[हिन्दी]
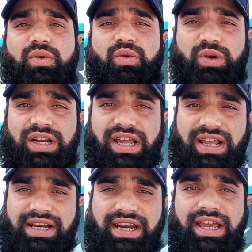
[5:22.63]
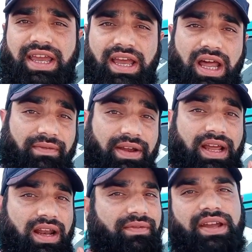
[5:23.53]
उनका सैलरी है
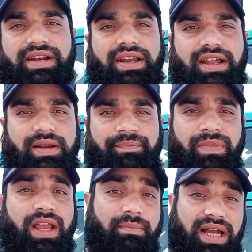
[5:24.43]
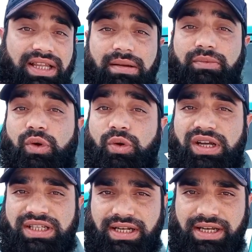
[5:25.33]
अल्फेन अल्फैन रियाल मतलब दो दो
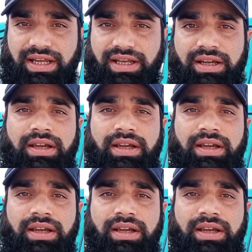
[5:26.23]
हजार रियाल